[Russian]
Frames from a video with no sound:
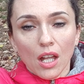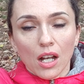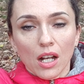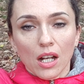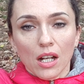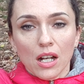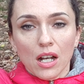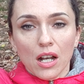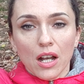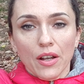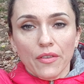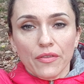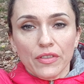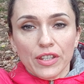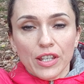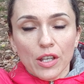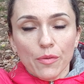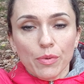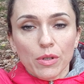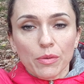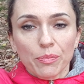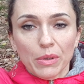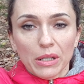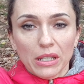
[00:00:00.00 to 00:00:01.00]
Э,
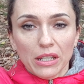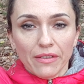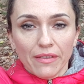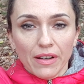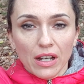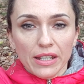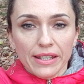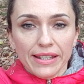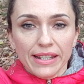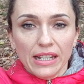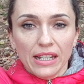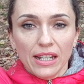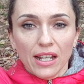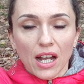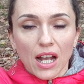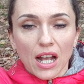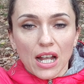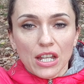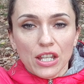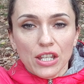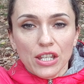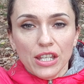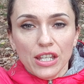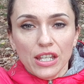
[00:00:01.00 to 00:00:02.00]
все преподаватели,
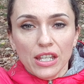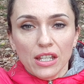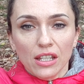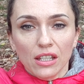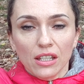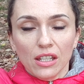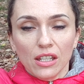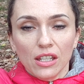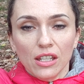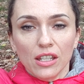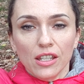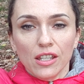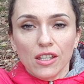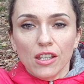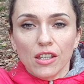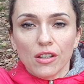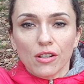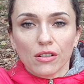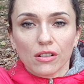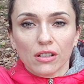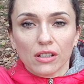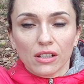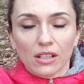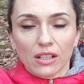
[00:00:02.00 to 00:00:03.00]
они
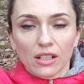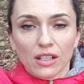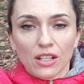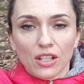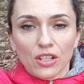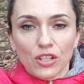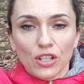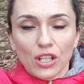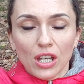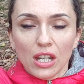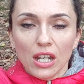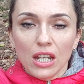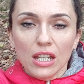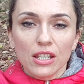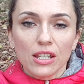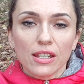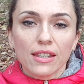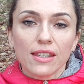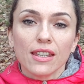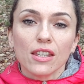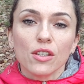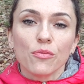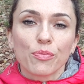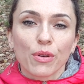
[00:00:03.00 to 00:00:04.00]
и э,
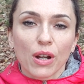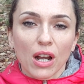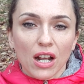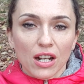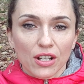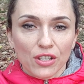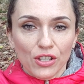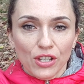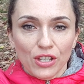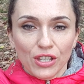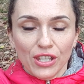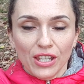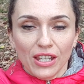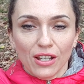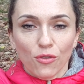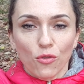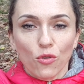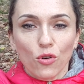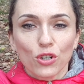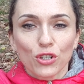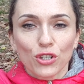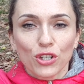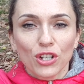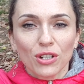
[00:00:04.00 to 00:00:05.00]
теоретики, и практики.
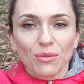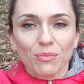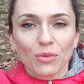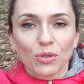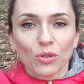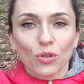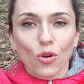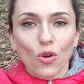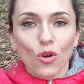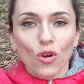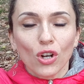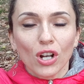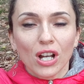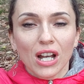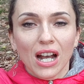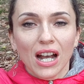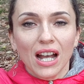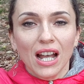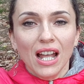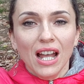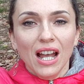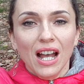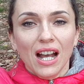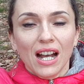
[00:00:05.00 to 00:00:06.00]
Очень много,
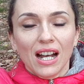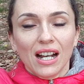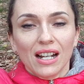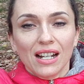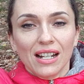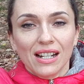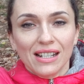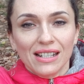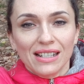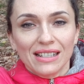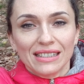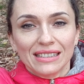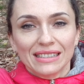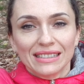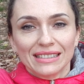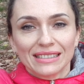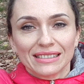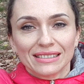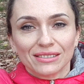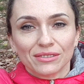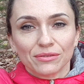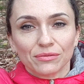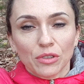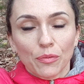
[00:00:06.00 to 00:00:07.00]
э,
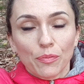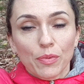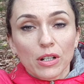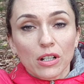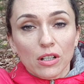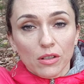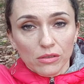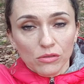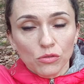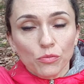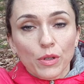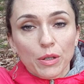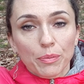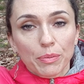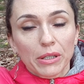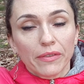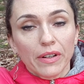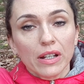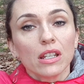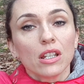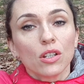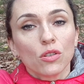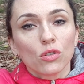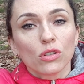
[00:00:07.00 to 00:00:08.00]
во-первых, ну,
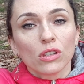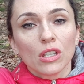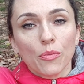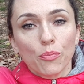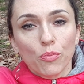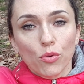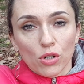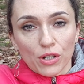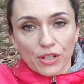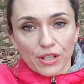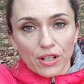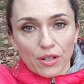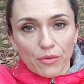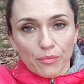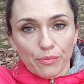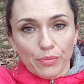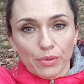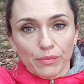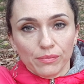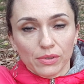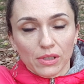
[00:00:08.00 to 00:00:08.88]
преподавание идет на польском,